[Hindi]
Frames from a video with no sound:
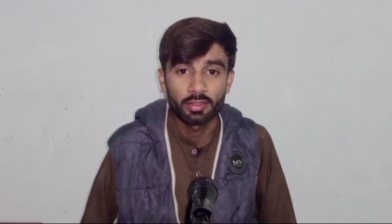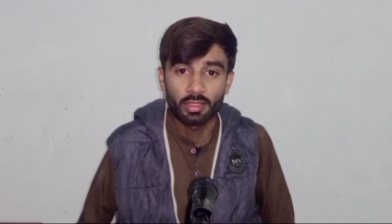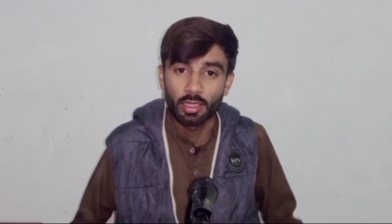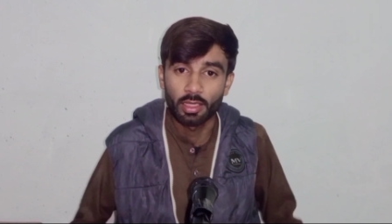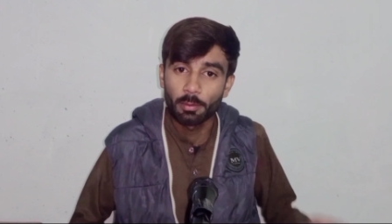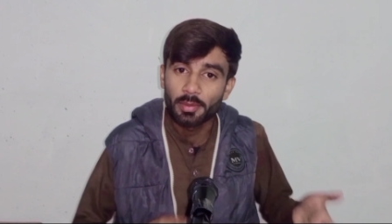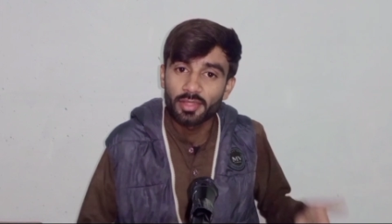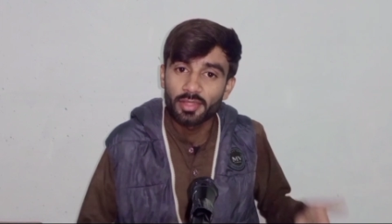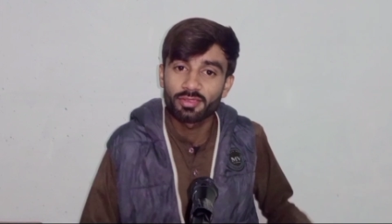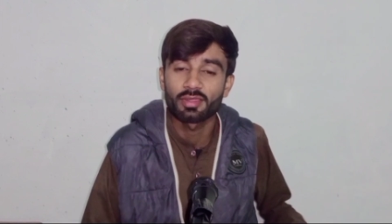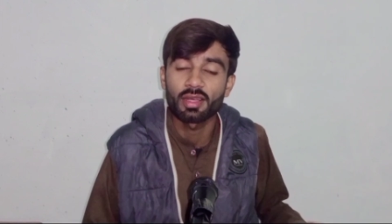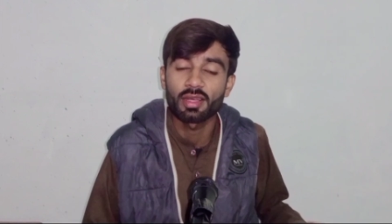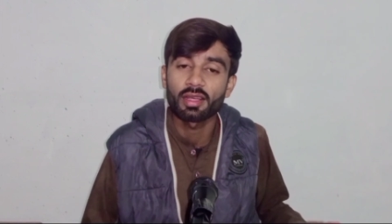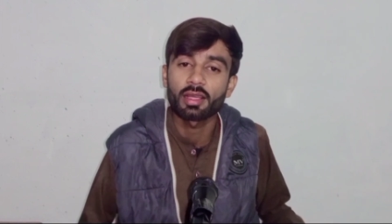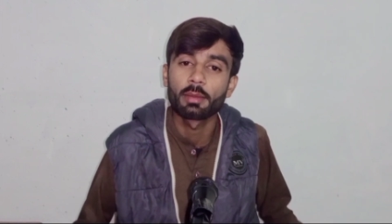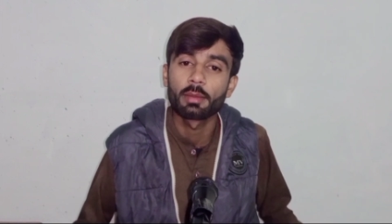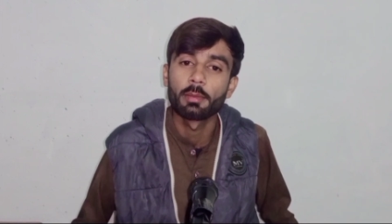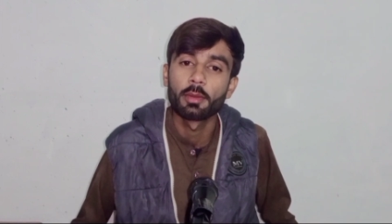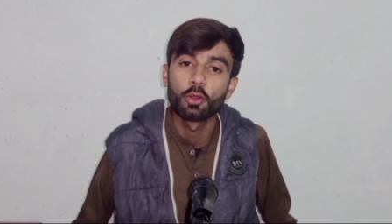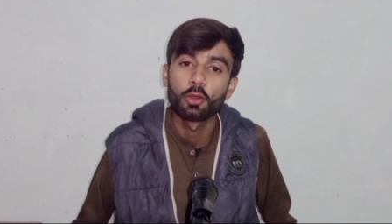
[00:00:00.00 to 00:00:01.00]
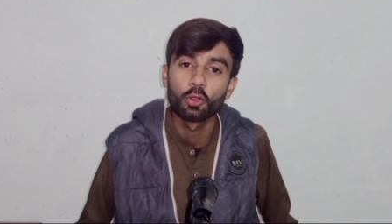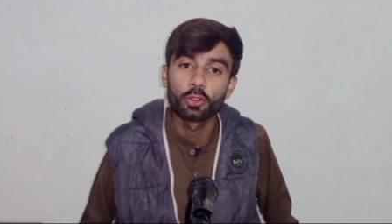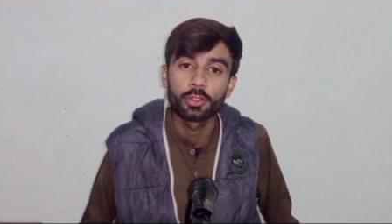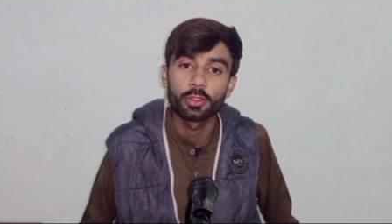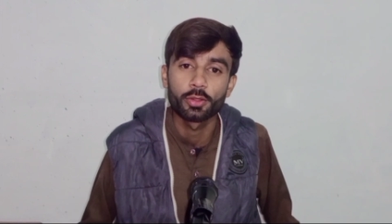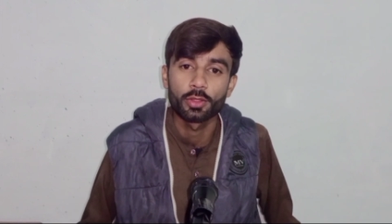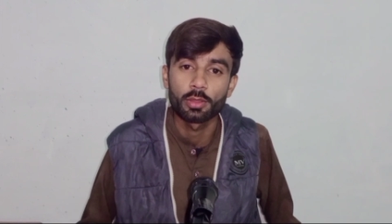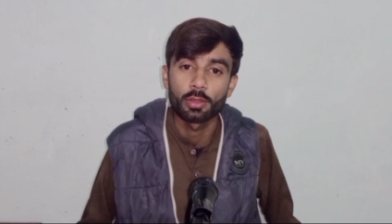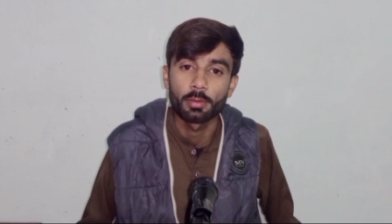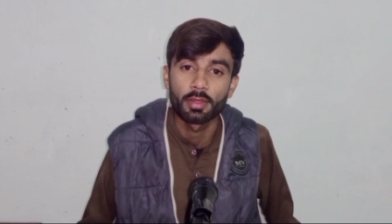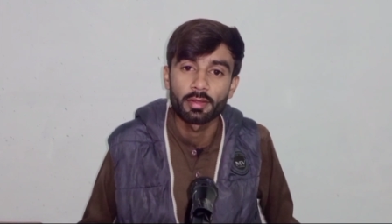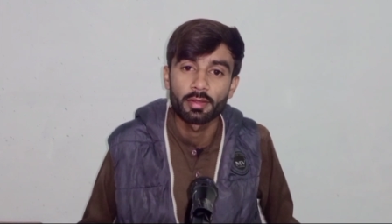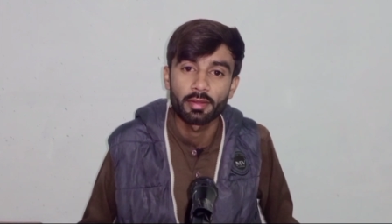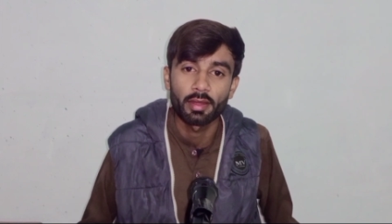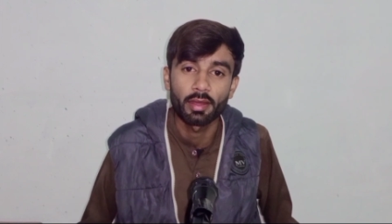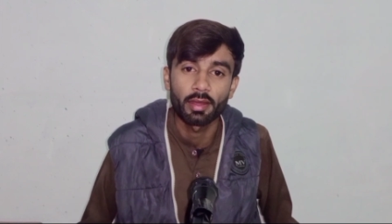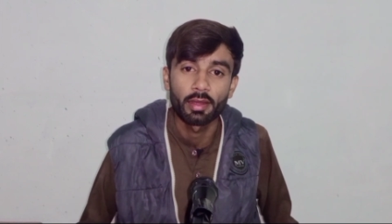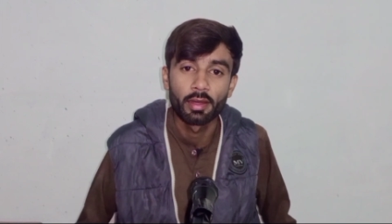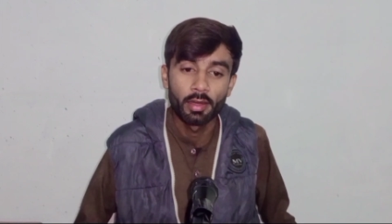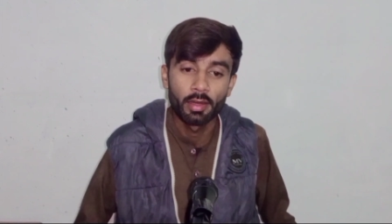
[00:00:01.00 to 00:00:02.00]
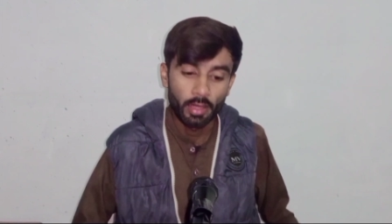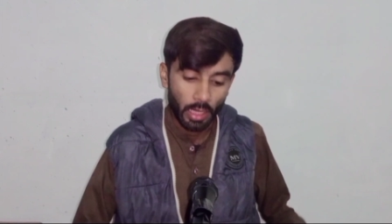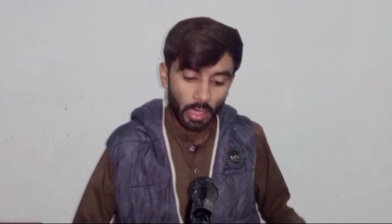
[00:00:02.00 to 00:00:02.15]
कि हमें इस तरह का माहौल क्यों नहीं मिल रहा